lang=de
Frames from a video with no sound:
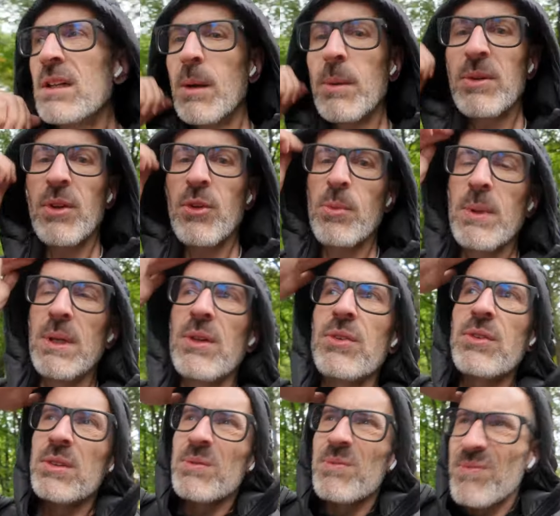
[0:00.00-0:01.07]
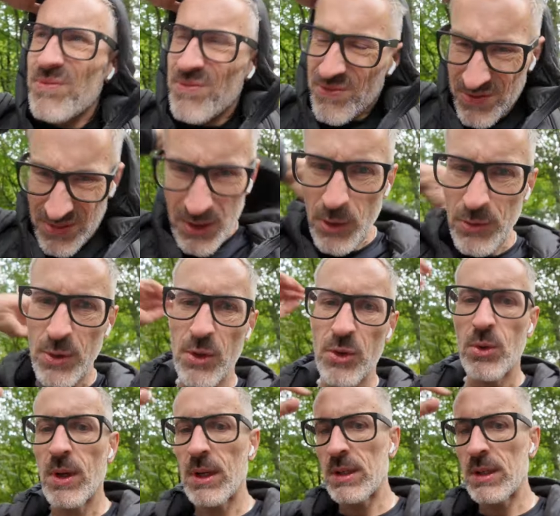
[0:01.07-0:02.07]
Ich glaube, es hat zumindest aufgehört zu